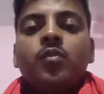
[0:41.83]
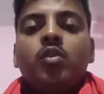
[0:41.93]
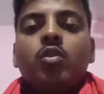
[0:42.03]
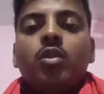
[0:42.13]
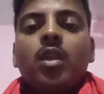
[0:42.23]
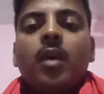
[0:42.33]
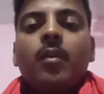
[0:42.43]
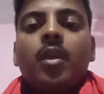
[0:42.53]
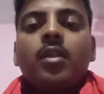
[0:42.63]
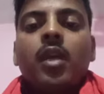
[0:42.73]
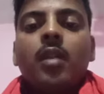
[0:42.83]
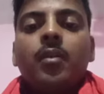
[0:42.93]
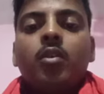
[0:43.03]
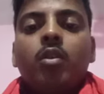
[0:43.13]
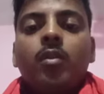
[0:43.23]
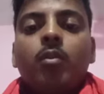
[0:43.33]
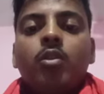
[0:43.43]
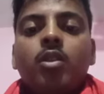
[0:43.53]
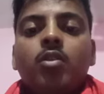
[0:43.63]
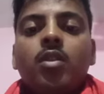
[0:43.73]
যদি আপনারা তার ভিতরে
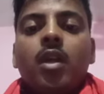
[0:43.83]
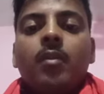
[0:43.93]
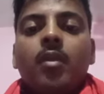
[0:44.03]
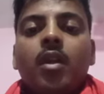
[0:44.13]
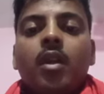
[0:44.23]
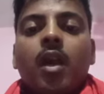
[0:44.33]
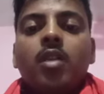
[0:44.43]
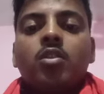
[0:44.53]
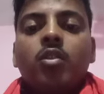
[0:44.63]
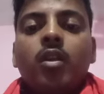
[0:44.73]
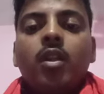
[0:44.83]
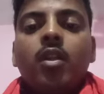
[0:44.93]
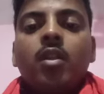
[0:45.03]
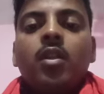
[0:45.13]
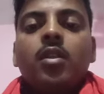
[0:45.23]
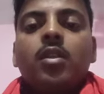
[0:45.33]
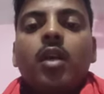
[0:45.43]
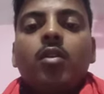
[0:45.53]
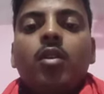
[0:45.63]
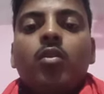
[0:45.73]
বসে যদি আপনারা কাজ করেন
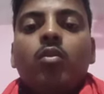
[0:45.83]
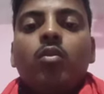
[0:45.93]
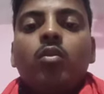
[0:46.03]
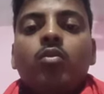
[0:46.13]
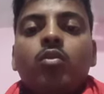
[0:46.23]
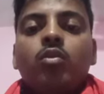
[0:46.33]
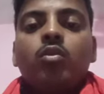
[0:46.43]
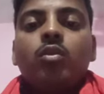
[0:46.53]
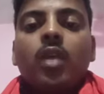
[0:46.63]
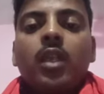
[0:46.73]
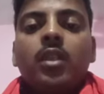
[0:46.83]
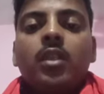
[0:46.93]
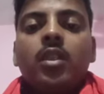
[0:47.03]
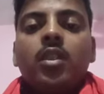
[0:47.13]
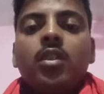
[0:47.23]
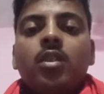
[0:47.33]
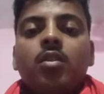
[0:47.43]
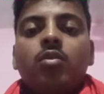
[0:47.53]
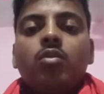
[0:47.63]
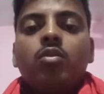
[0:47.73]
তাহলে কোনো দুষ্টু তান্ত্রিক
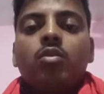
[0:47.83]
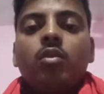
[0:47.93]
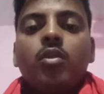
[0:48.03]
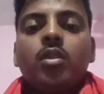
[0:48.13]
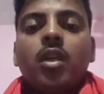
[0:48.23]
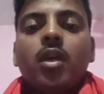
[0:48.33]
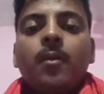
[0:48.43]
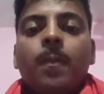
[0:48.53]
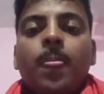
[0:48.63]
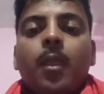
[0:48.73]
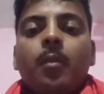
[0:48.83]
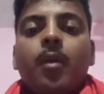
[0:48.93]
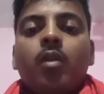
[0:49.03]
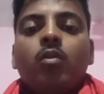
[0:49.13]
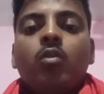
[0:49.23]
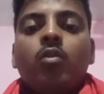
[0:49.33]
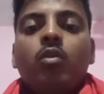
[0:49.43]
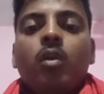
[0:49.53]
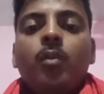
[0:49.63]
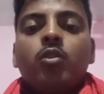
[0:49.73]
দুষ্টু ওজা বা কোনো
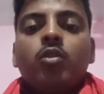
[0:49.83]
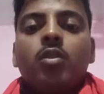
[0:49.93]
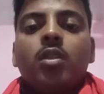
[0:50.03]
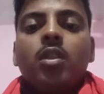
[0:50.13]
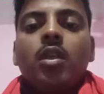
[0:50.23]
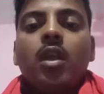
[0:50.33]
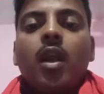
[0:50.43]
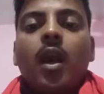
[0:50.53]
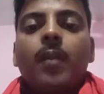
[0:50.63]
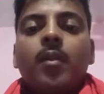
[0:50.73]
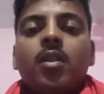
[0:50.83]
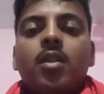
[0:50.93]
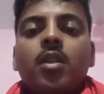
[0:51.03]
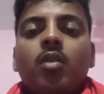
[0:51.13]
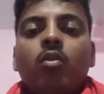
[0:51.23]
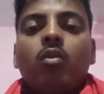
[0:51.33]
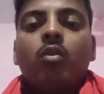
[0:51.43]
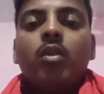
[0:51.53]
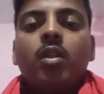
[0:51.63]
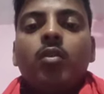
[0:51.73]
অপশক্তি আপনাদেরকে কোনো
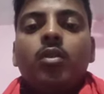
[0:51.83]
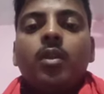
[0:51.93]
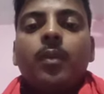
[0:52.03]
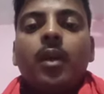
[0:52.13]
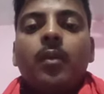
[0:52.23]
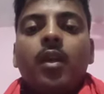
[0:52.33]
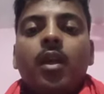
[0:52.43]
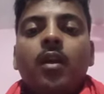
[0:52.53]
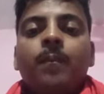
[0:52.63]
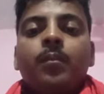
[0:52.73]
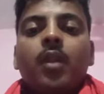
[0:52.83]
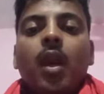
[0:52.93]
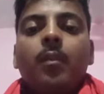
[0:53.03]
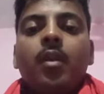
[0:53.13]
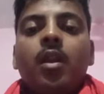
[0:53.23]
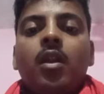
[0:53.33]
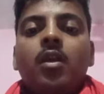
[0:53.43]
ক্ষতি করতে পারবে না আপনারা